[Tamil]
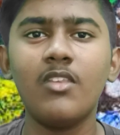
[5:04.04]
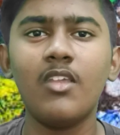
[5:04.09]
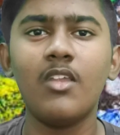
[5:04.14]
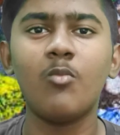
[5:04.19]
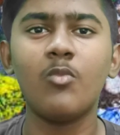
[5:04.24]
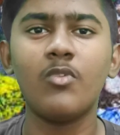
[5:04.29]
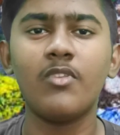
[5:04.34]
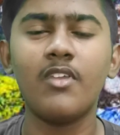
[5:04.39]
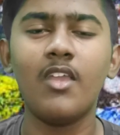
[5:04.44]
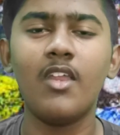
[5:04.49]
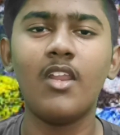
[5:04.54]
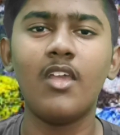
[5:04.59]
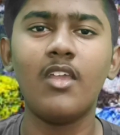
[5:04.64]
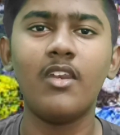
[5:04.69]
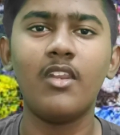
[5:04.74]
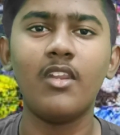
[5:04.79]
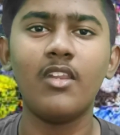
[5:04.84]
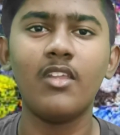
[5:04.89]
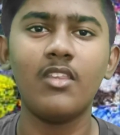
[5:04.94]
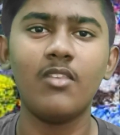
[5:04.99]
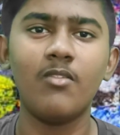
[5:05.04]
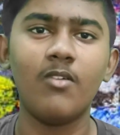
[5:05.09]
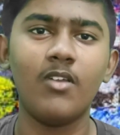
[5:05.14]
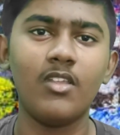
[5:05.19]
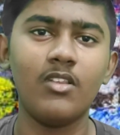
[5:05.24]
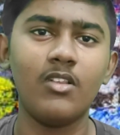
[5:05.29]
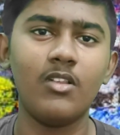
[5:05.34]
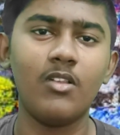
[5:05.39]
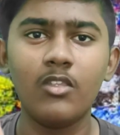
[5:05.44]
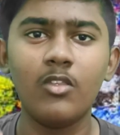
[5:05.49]
வந்து எனக்கு சேல் ஆகிட்டுருக்கு இது
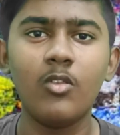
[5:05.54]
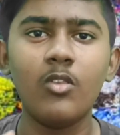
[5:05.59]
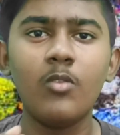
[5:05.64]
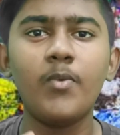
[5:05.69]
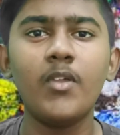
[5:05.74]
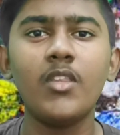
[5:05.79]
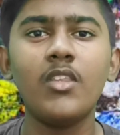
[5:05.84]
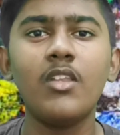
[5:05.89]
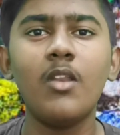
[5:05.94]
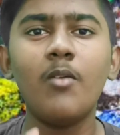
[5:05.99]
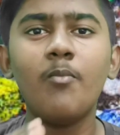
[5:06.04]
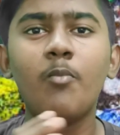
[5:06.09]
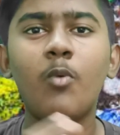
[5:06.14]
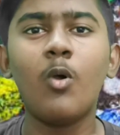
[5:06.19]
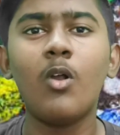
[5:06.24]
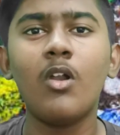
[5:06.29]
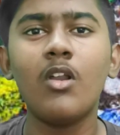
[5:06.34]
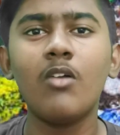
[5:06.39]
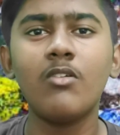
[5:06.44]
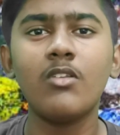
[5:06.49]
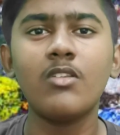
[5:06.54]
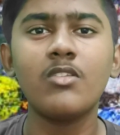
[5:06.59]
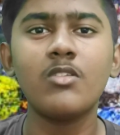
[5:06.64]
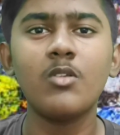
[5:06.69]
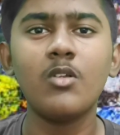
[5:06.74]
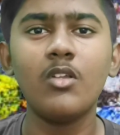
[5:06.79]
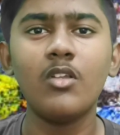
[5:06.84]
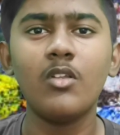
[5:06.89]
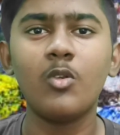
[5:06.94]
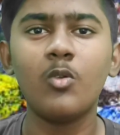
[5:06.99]
வாங்கி இது வந்து பார்த்திங்கன்னா போன
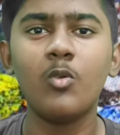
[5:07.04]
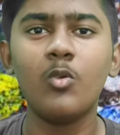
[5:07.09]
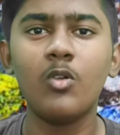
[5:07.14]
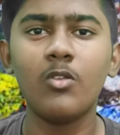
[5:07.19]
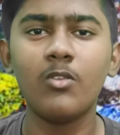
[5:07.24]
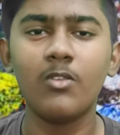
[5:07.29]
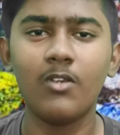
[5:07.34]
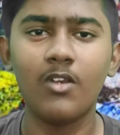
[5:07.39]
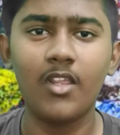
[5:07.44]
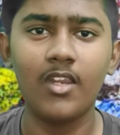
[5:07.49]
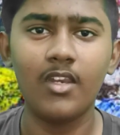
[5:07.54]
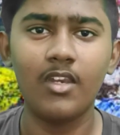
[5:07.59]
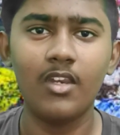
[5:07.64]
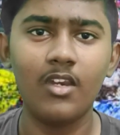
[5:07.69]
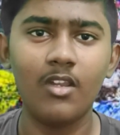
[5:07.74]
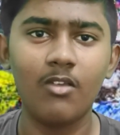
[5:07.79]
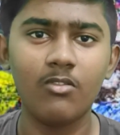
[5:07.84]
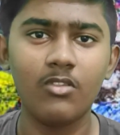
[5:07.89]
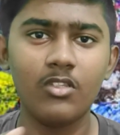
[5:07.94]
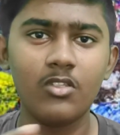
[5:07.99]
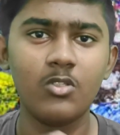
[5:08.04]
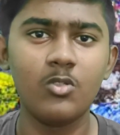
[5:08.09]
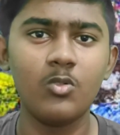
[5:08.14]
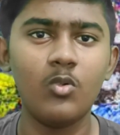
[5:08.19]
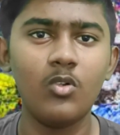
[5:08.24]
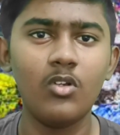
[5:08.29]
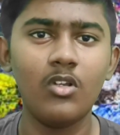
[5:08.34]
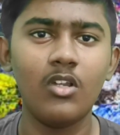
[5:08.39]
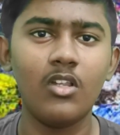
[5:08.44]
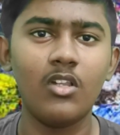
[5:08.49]
வருஷம் டூ தௌசண்ட் நைன்டீன் நான் வந்து
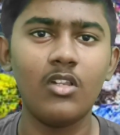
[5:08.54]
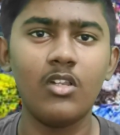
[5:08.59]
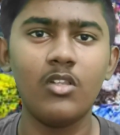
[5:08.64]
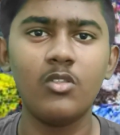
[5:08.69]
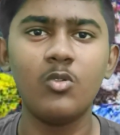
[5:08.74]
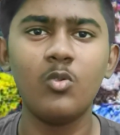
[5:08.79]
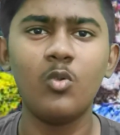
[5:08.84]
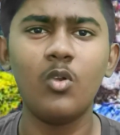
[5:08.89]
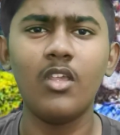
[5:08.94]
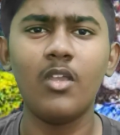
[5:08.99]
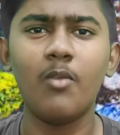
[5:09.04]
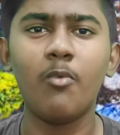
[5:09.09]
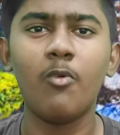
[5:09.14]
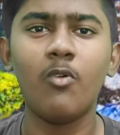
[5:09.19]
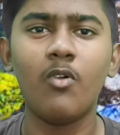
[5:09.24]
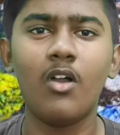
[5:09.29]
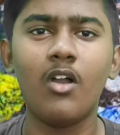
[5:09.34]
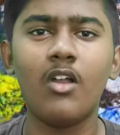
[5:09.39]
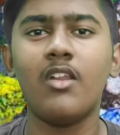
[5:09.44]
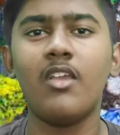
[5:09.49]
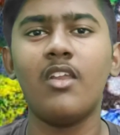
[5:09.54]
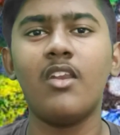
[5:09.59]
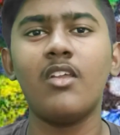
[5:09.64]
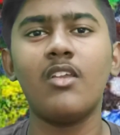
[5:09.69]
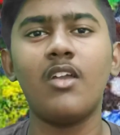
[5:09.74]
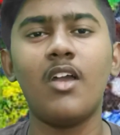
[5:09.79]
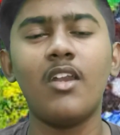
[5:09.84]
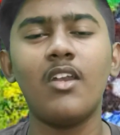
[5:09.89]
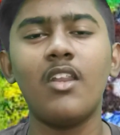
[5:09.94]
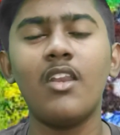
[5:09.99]
ஜூன் இல்லை ஜூலை எப்போ வாங்கினேன்
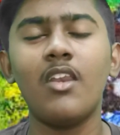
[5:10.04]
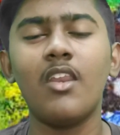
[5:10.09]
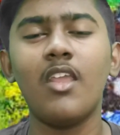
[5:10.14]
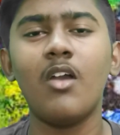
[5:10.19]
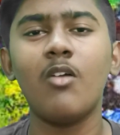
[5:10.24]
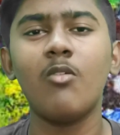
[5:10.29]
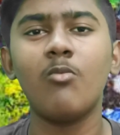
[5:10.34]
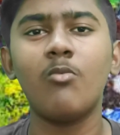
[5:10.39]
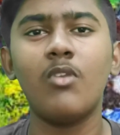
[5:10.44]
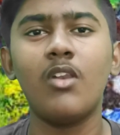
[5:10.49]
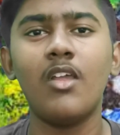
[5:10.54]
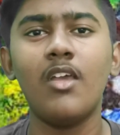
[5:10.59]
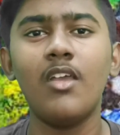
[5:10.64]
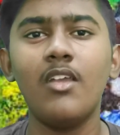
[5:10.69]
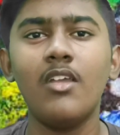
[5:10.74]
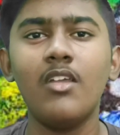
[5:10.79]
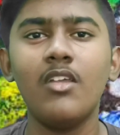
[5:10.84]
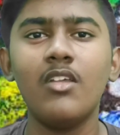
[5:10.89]
எனக்கு கரெக்டாக ஞாபகம் இல்லை